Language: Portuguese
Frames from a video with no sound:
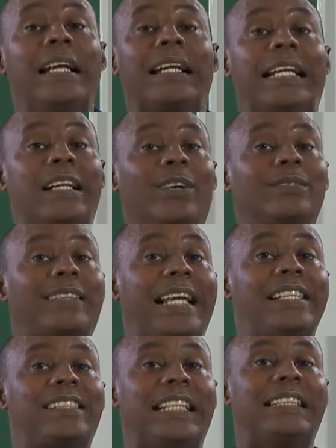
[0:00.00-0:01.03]
que não
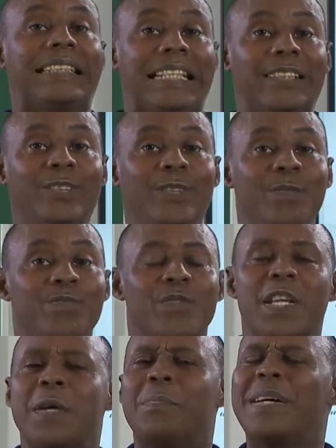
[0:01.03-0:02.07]
têm sentido,
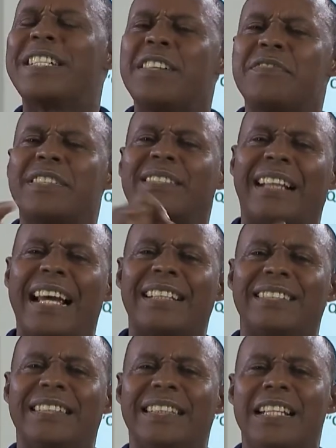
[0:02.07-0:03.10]
mas na
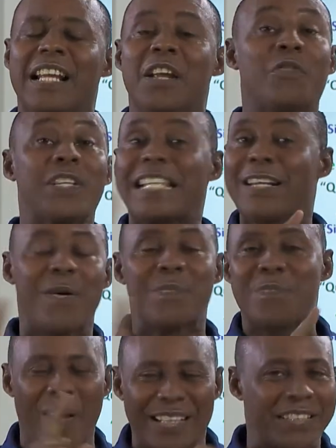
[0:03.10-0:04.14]
verdade você não
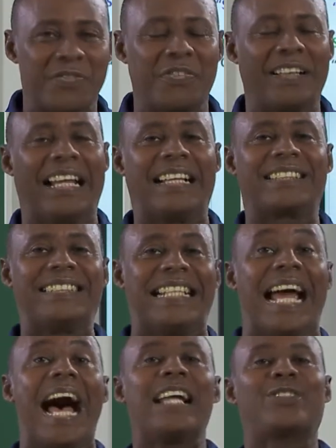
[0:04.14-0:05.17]
pode falar de
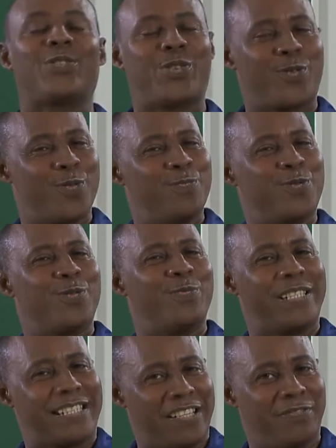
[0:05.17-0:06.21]
atos
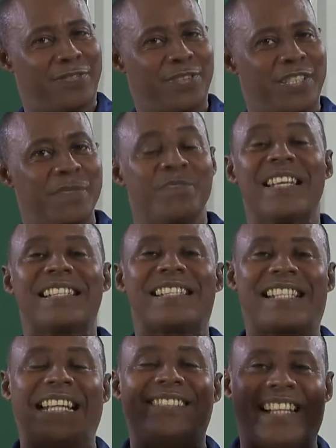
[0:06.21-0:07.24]
compromissivos
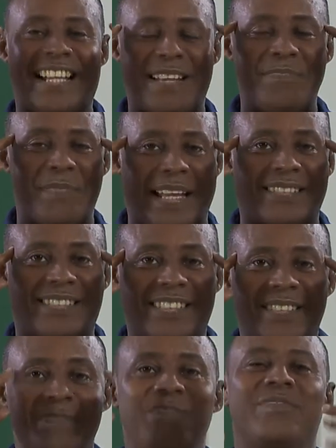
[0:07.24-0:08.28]
sem ter em
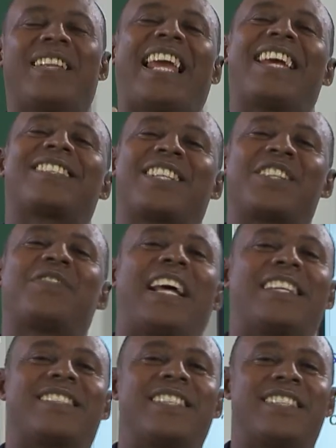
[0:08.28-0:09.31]
mente essas
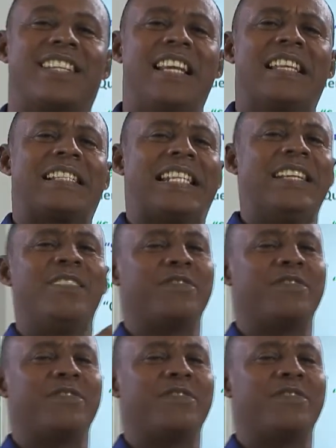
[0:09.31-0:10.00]
frases. Se não,